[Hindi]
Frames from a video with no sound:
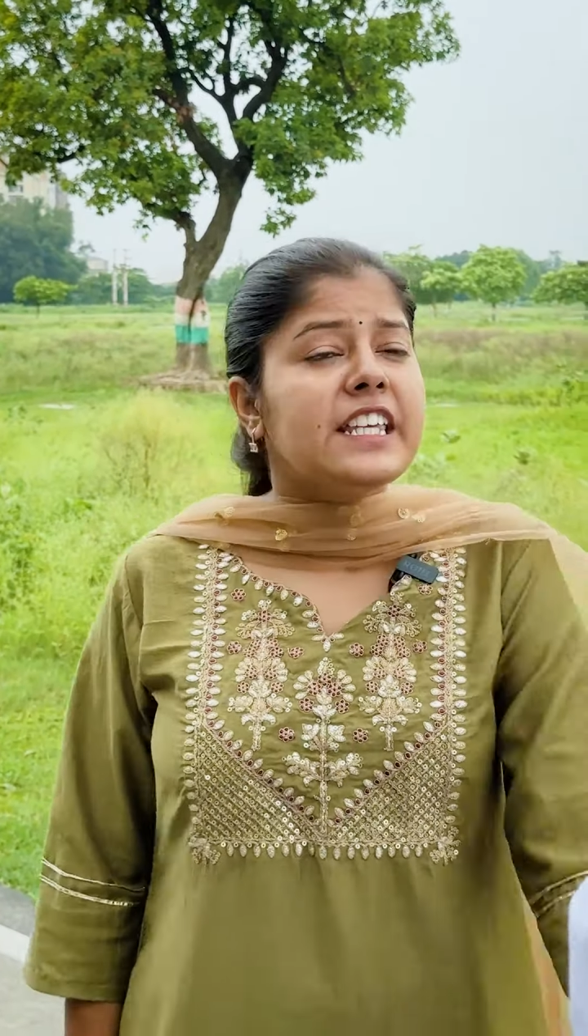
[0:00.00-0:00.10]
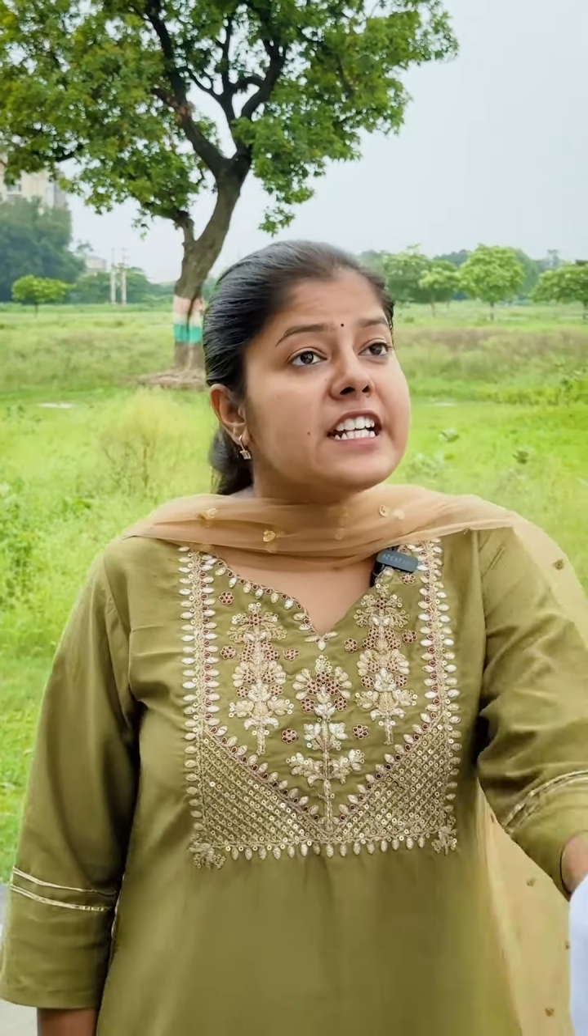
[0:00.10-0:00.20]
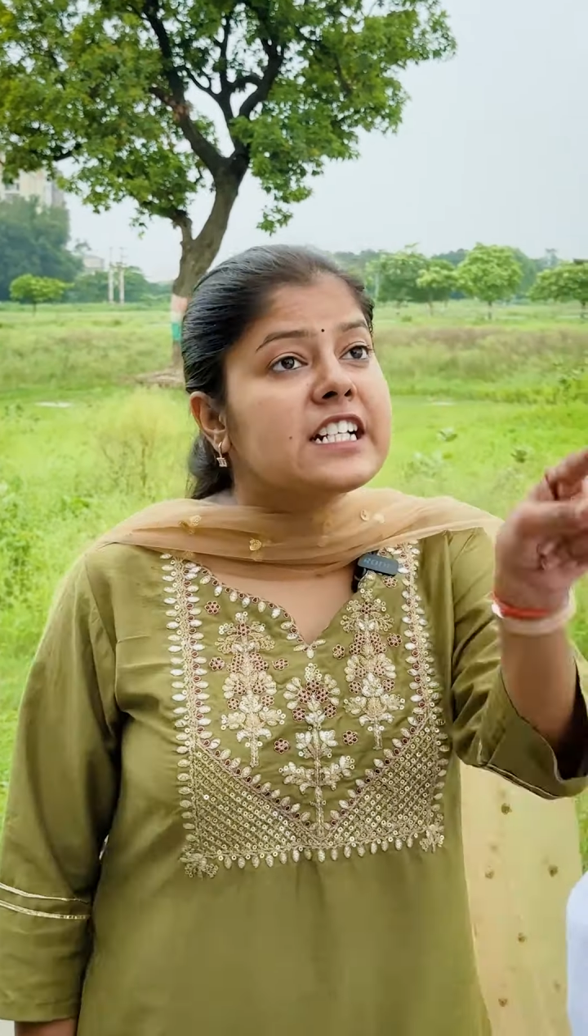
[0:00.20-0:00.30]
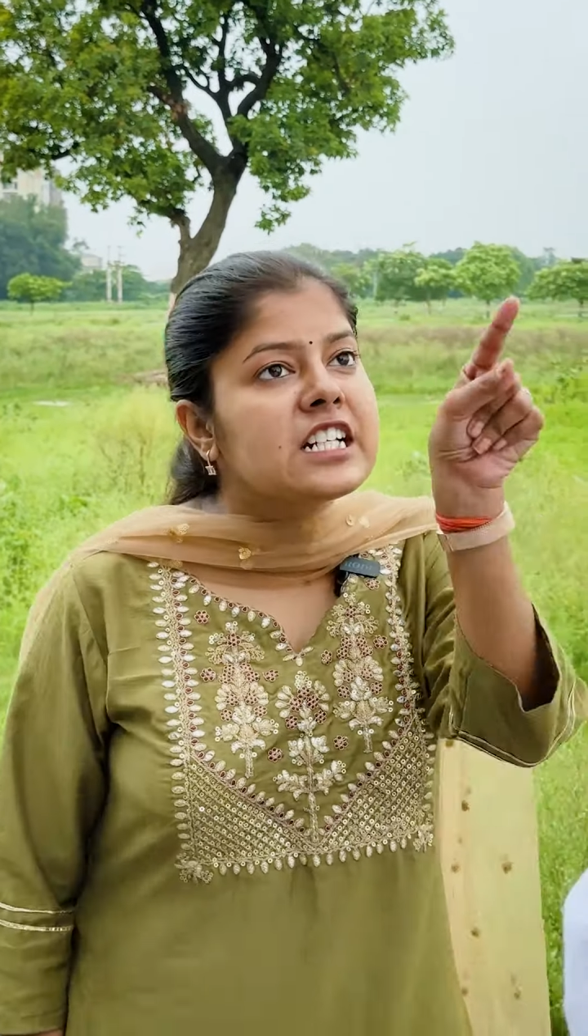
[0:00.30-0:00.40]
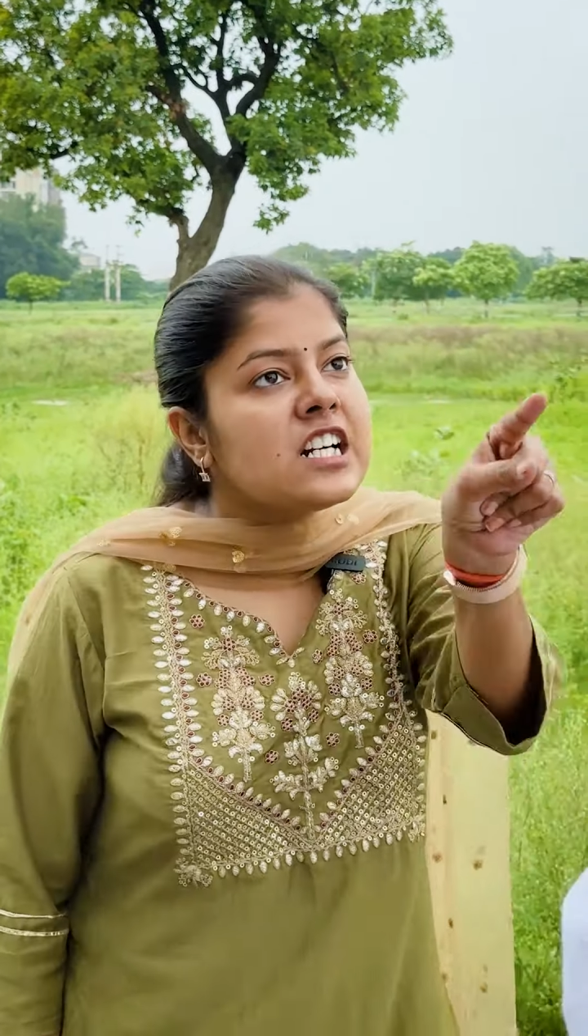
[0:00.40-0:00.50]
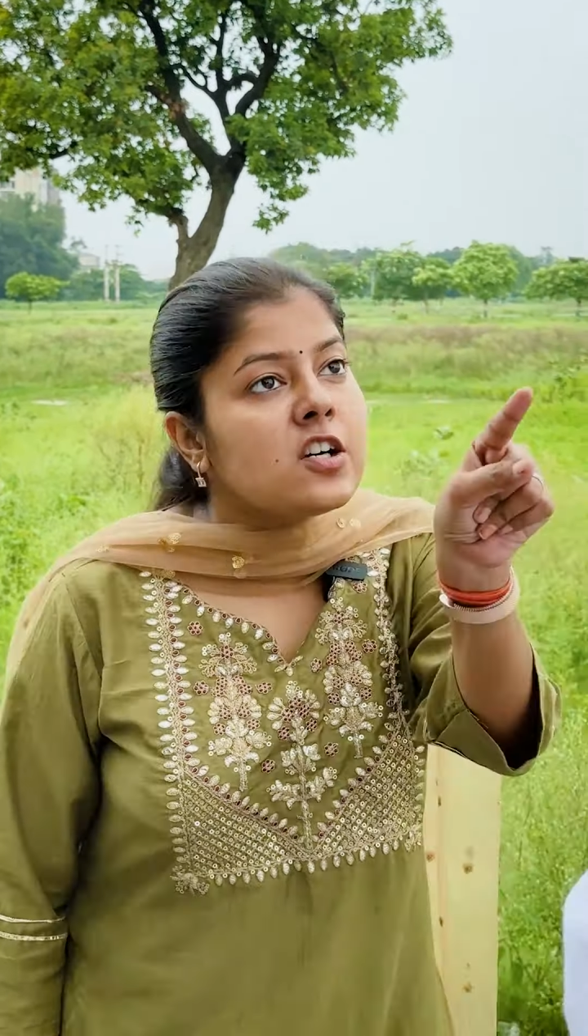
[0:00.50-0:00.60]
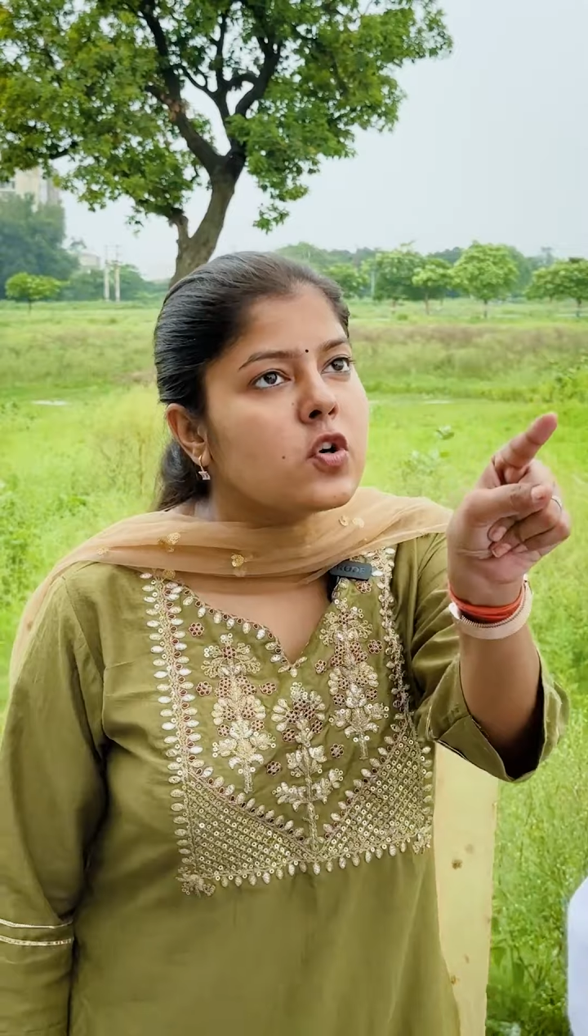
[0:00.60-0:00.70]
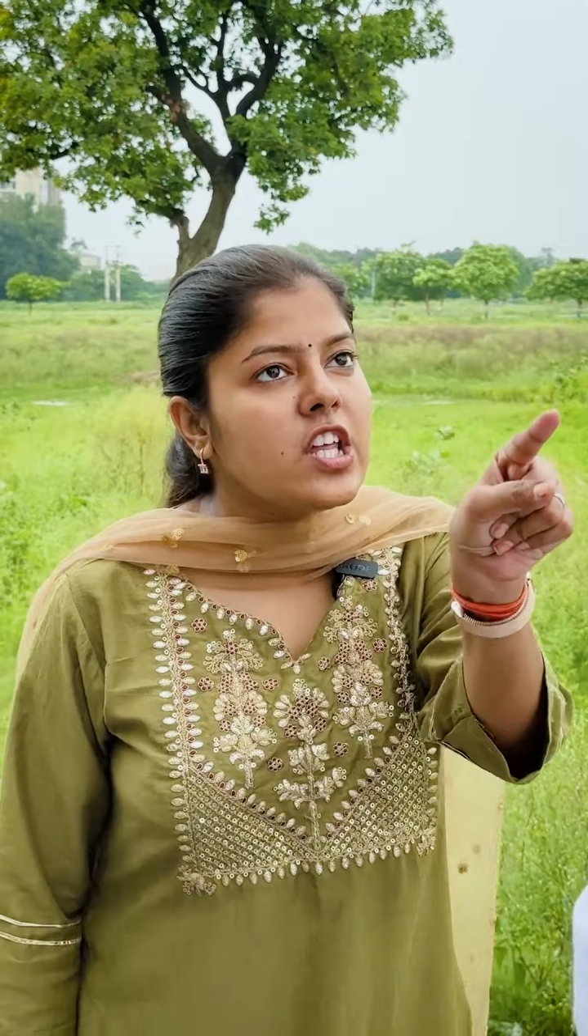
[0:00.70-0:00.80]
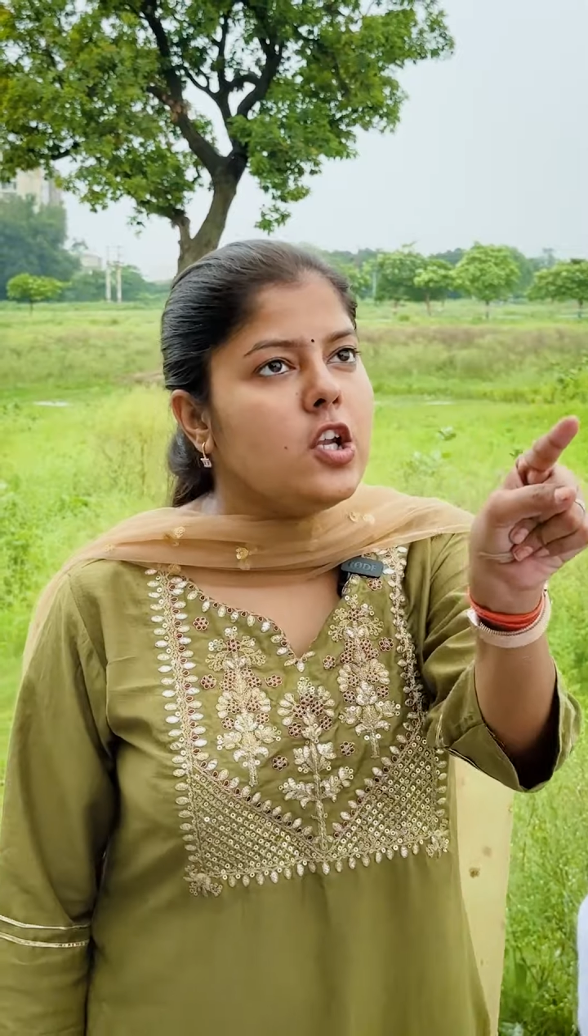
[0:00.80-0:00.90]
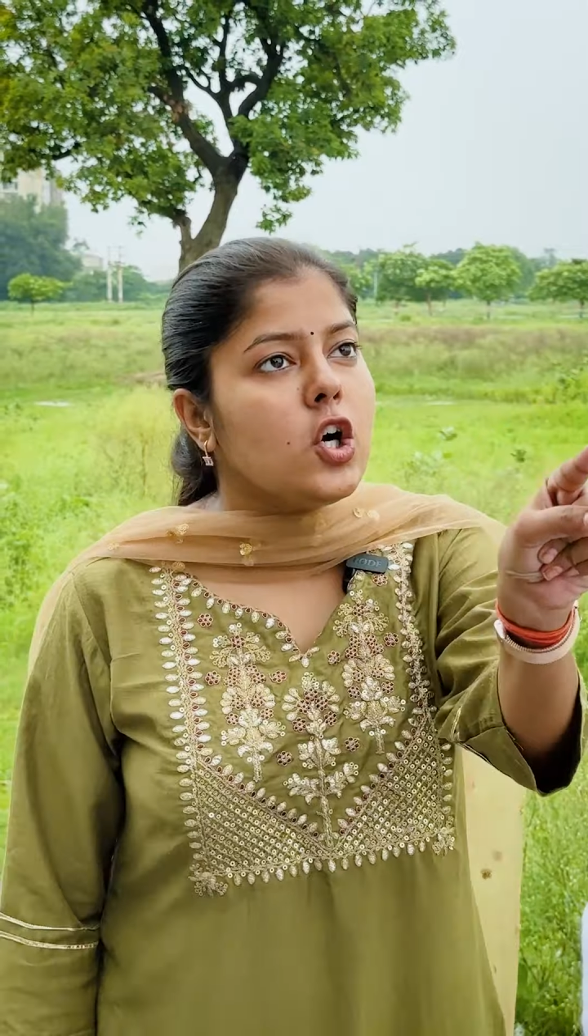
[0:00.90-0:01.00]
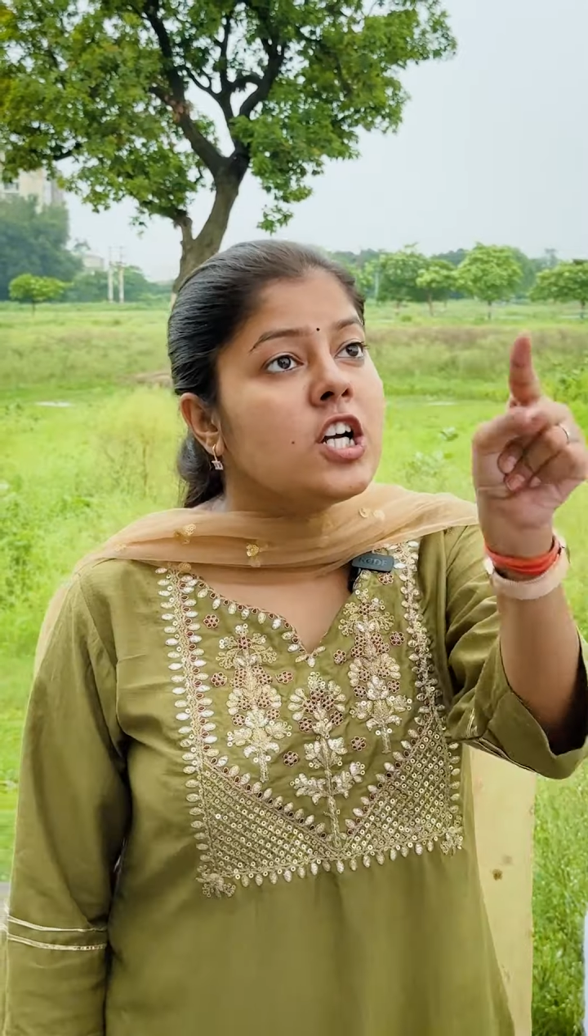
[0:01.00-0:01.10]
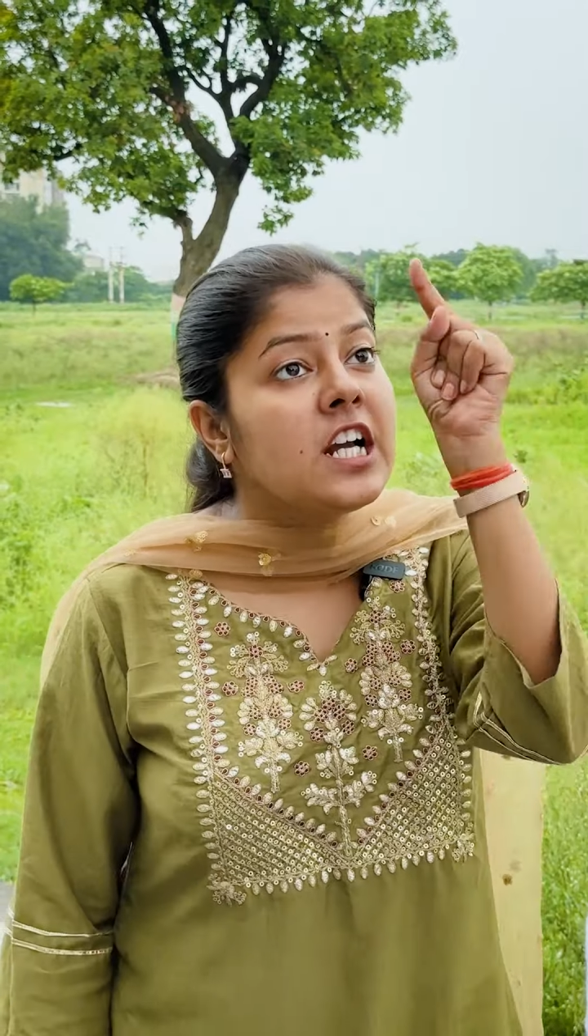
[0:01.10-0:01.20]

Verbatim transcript: कि गांव के लोग